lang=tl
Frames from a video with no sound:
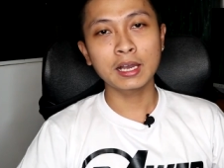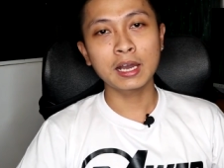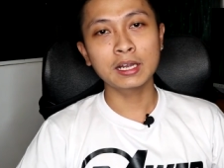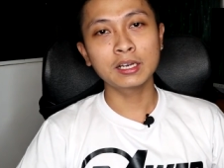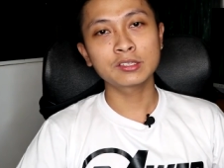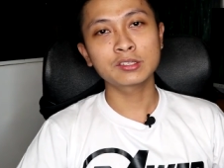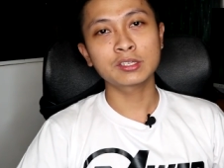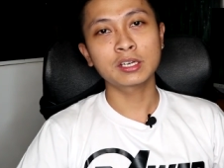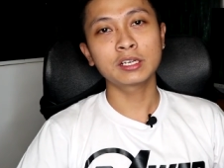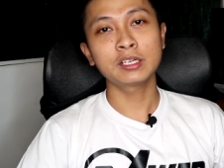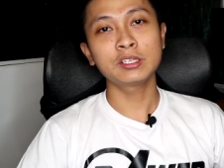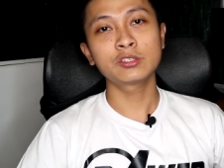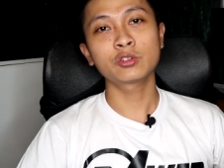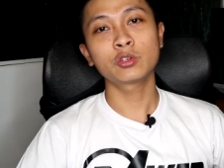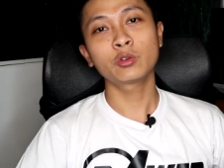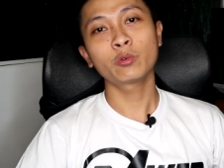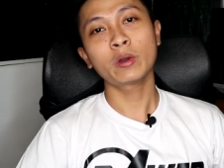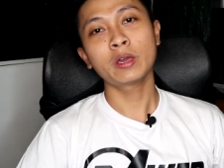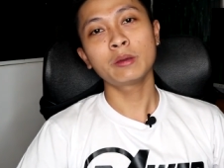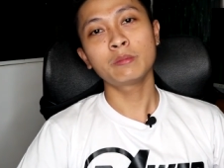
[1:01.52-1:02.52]
gana sa
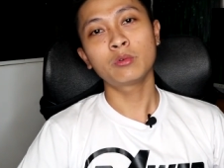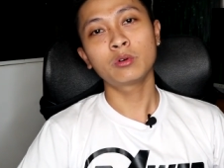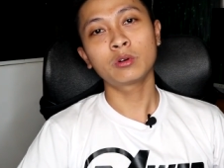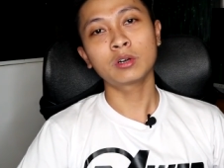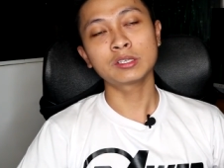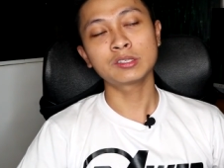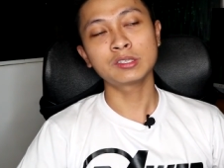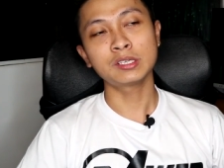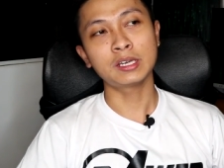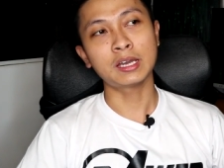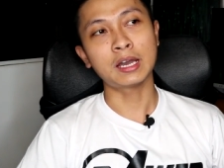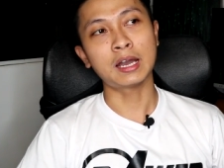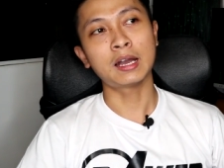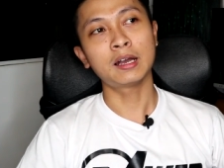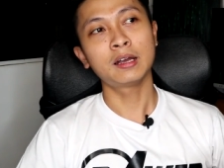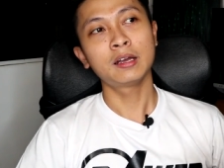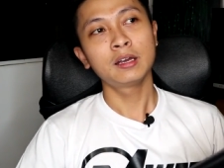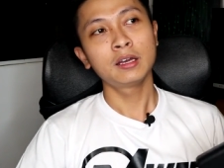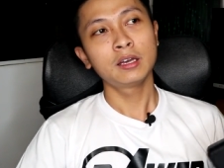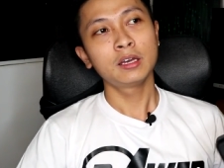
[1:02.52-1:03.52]
reason why mo kasi nga,
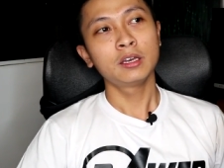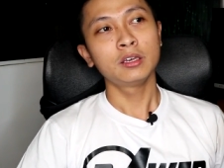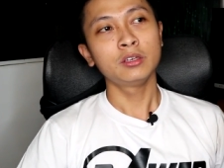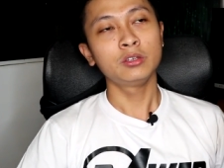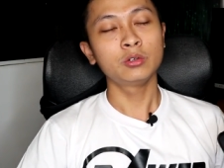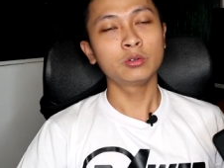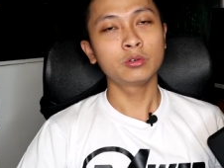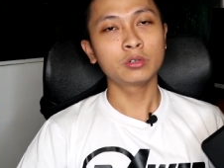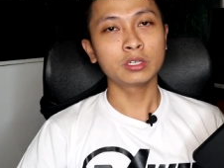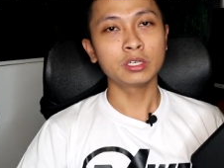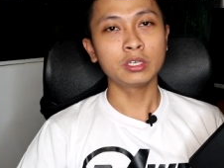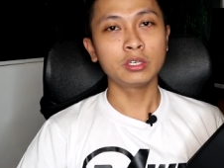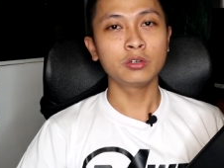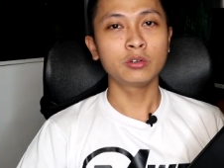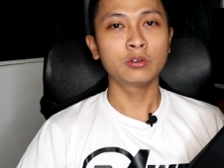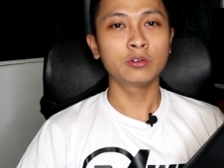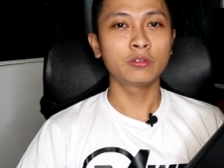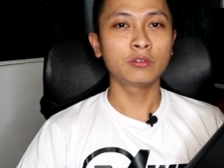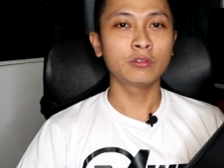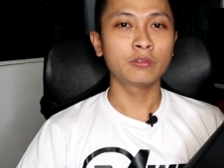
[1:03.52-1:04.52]
yung,
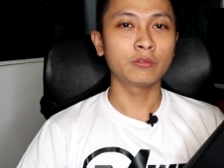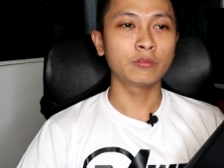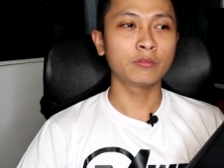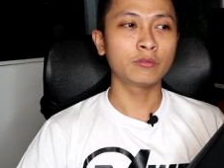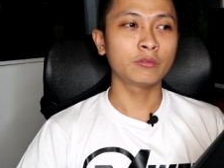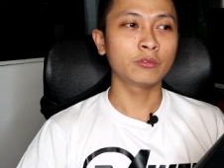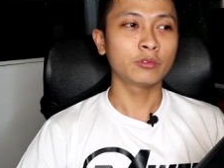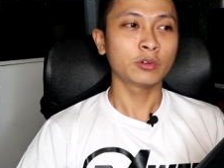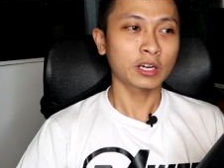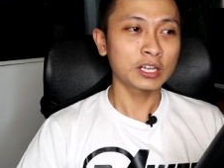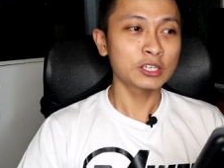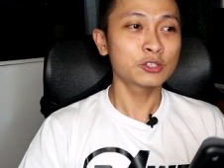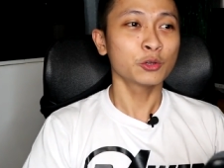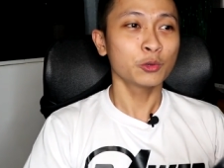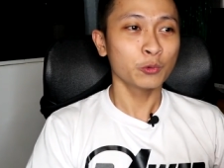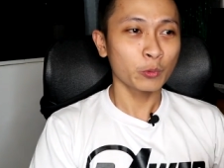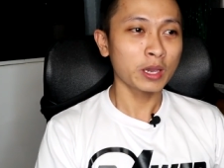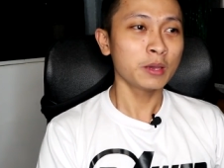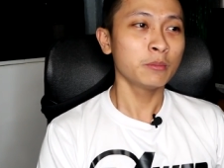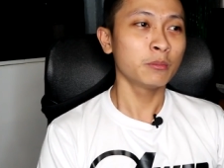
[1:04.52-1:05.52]
yung reason
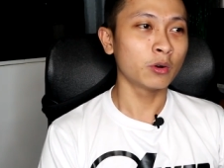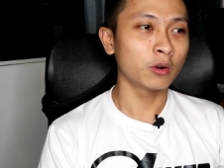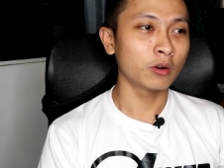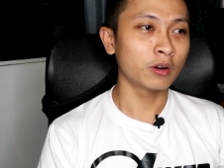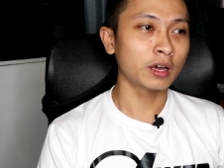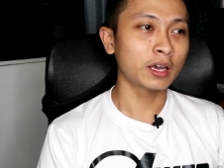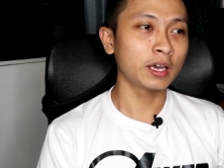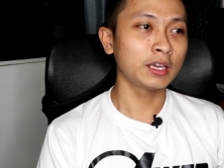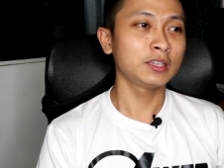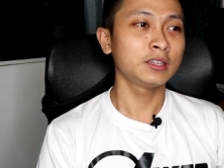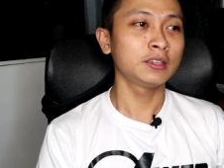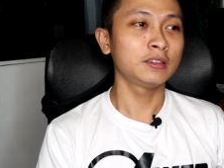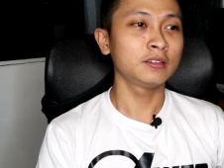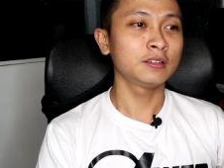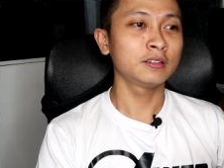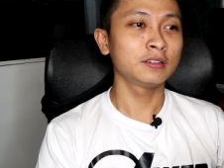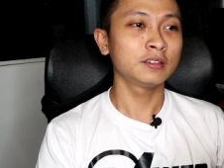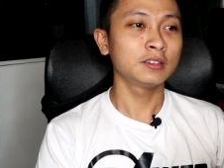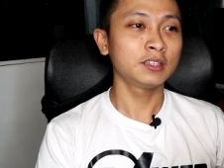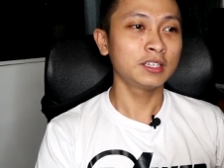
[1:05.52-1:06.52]
why mo ay
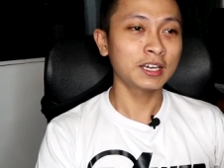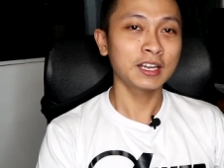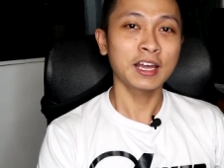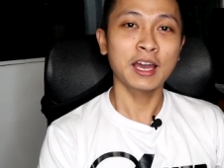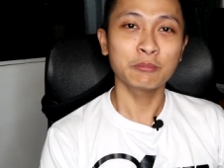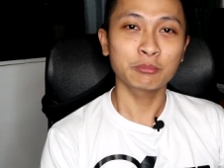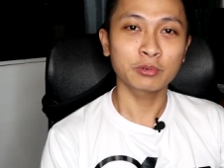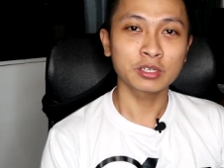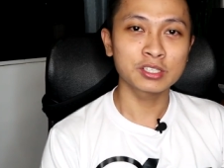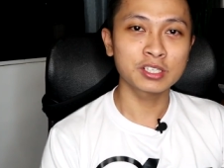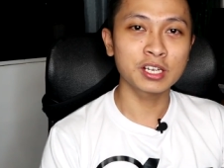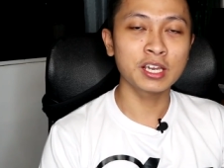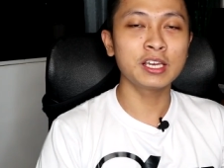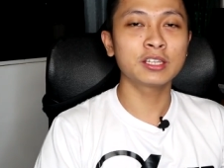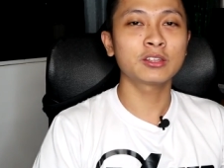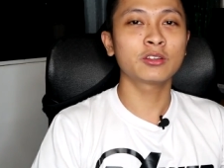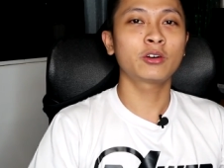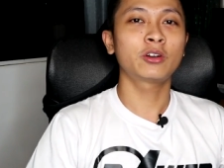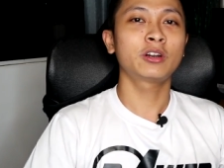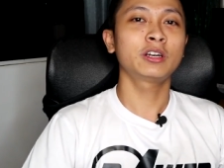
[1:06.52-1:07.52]
hindi ka
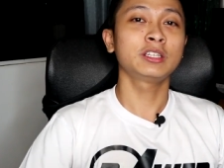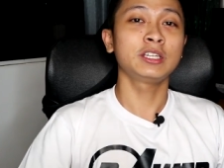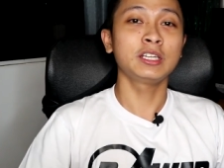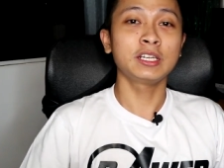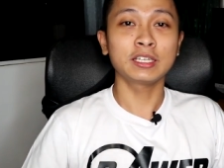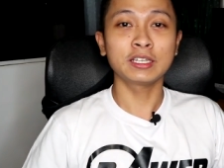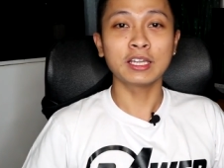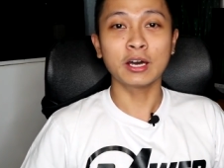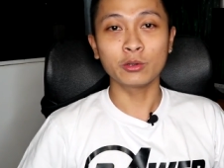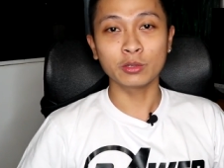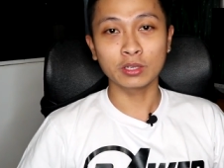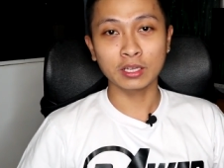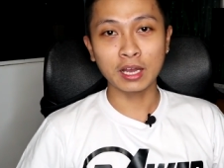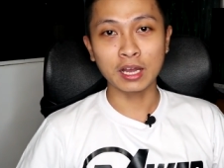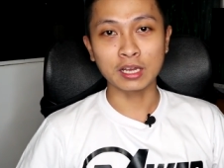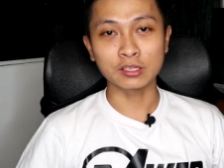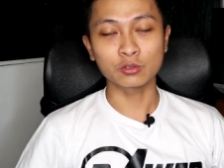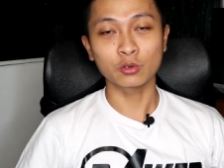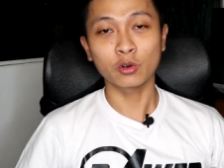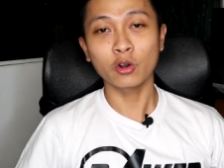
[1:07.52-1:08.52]
na-appreciate or dinadown
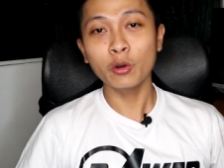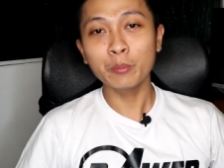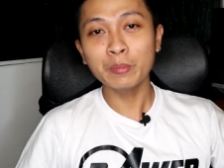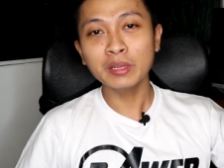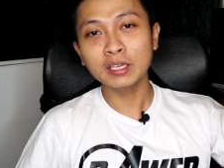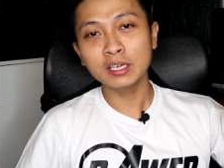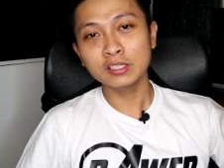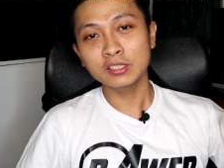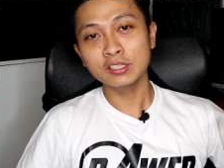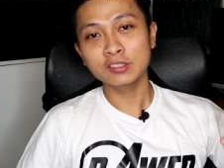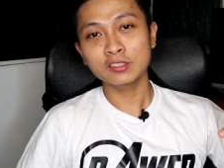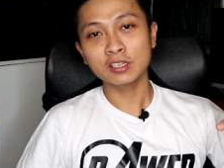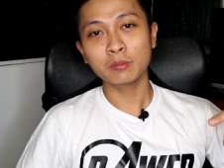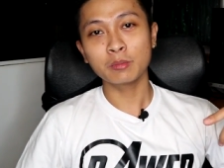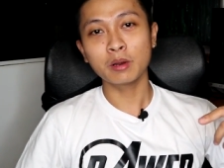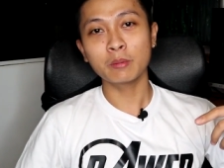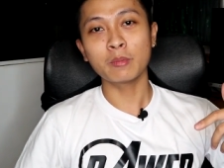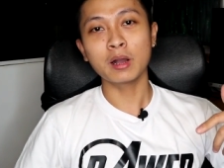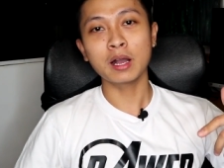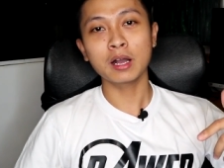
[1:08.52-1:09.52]
ka. So, comment ka dyan sa
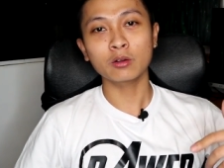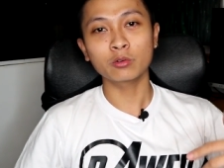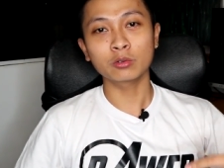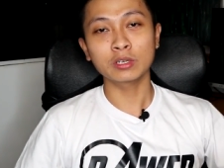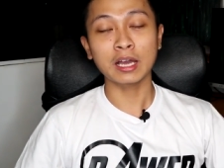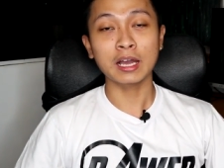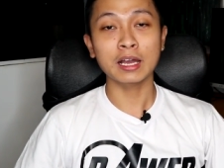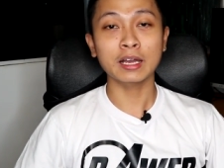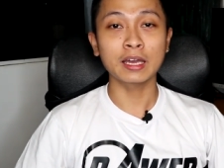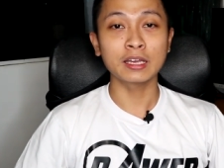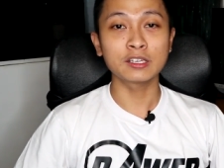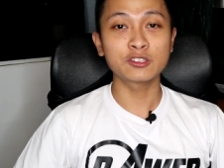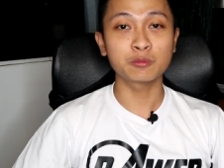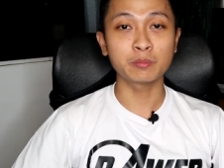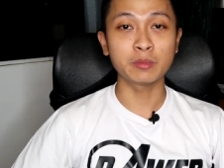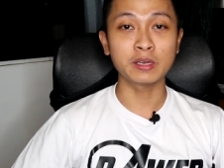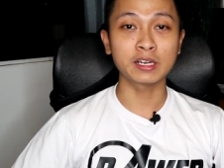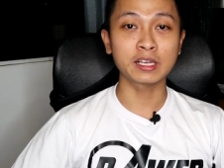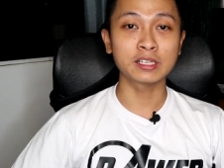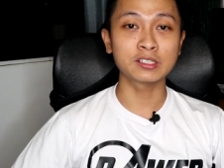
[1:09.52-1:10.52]
ibaba kung
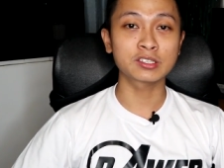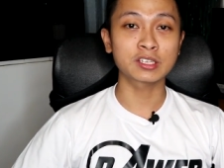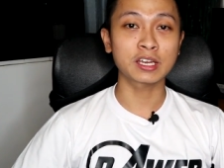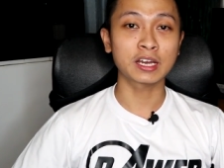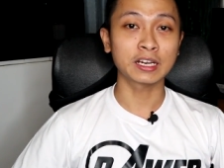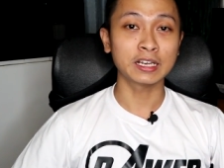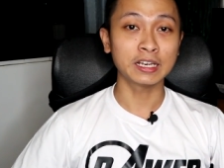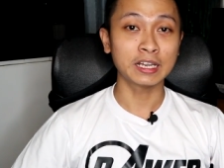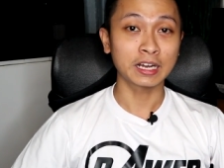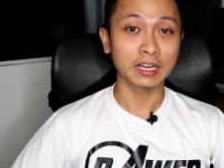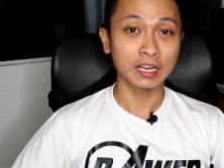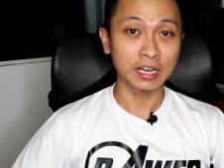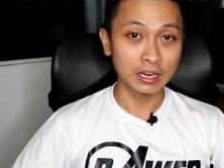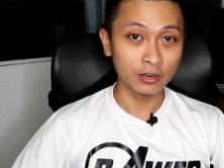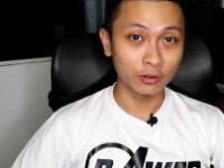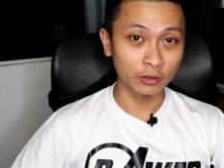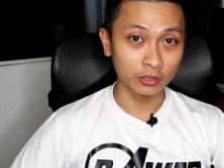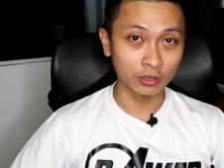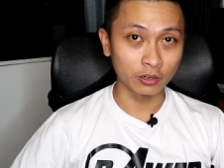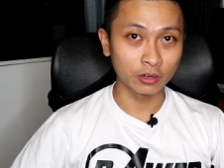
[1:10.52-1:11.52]
nakaka-experience ka rin ng
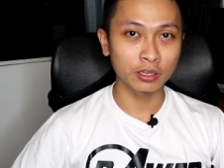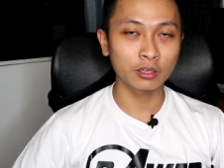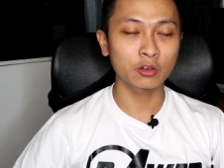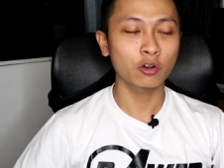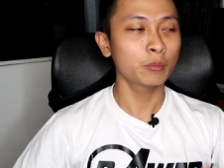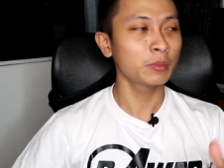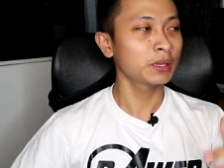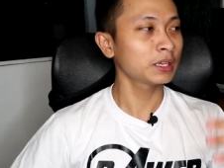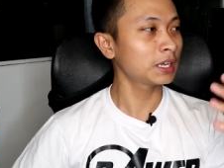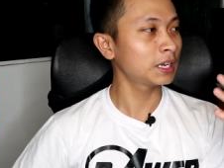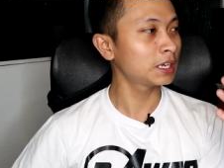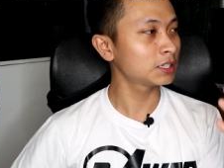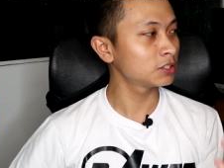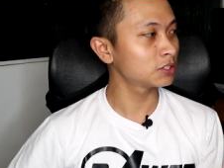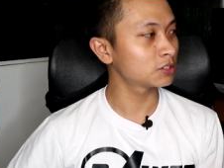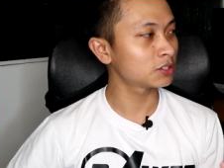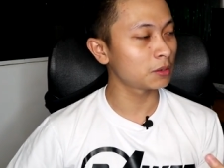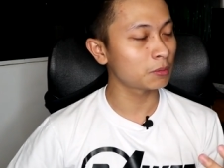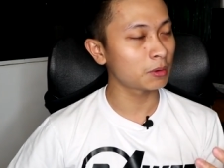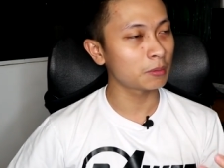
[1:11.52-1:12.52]
ganun. No? Okay, comment ka lang
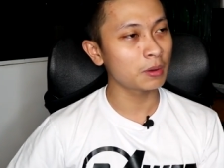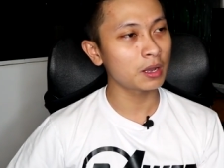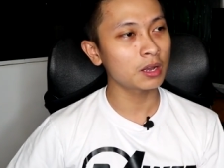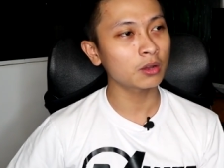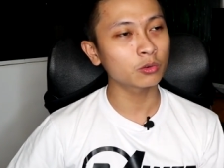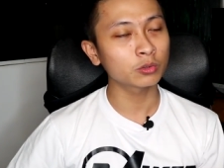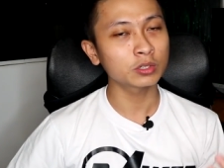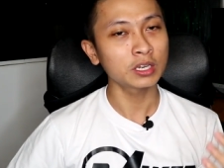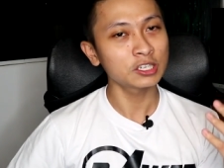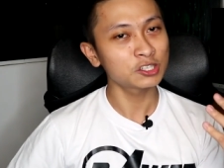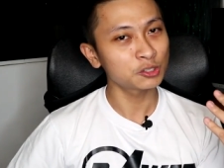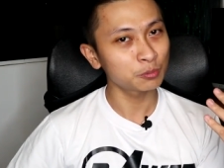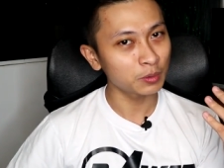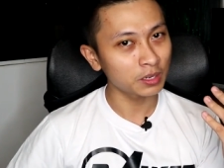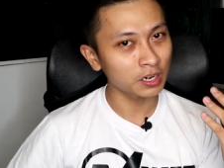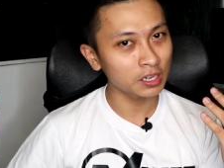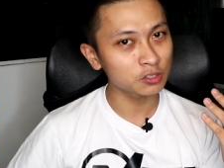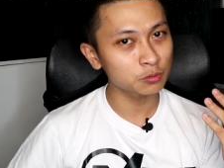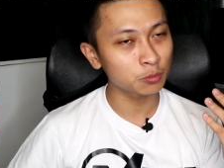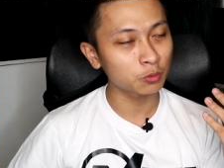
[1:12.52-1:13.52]
dyan sa ibaba kung
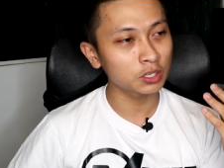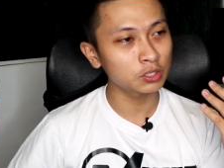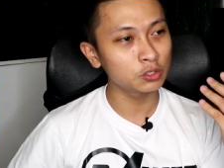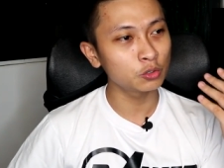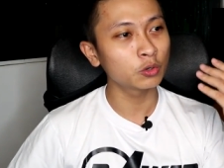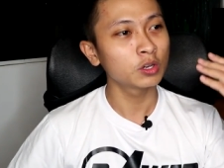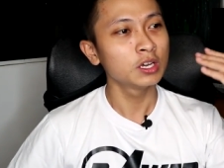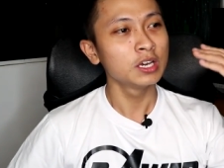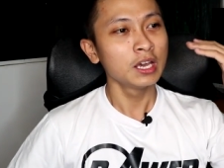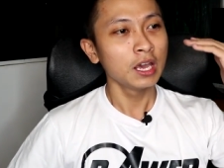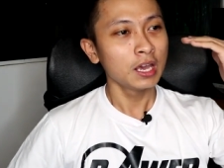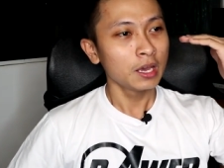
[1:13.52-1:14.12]
na-experience mo rin yung